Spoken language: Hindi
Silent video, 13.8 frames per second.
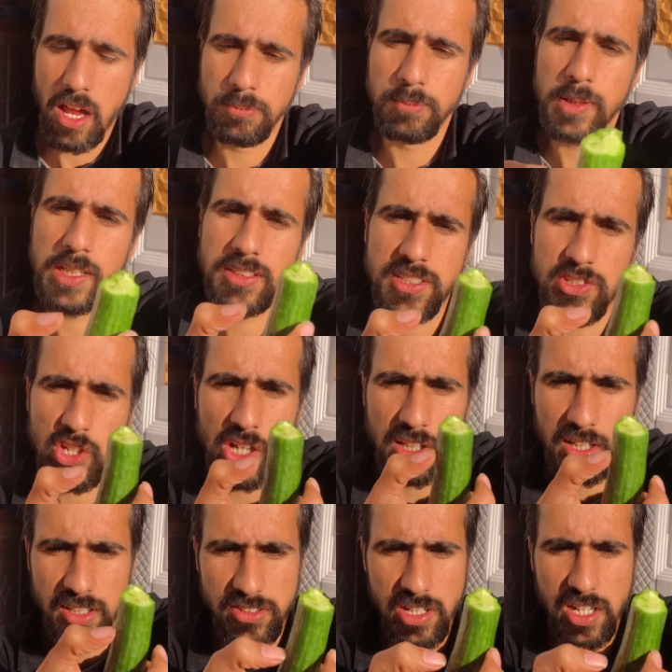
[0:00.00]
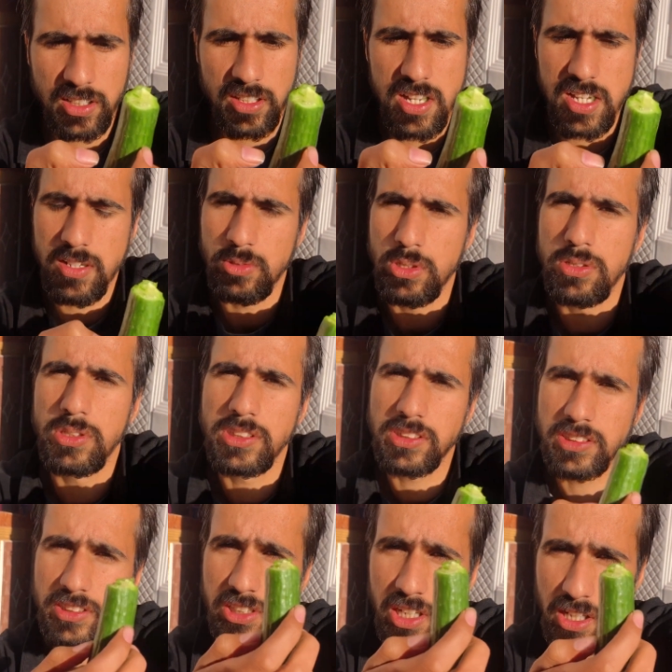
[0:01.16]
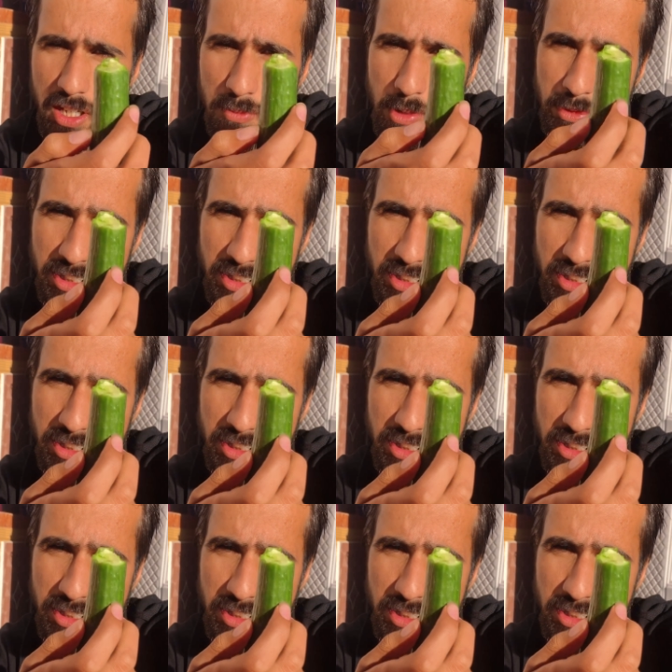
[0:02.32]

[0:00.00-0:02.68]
मैं इसके छिलके के साथ खा रहा हूँ क्योंकि इसके छिलके में भी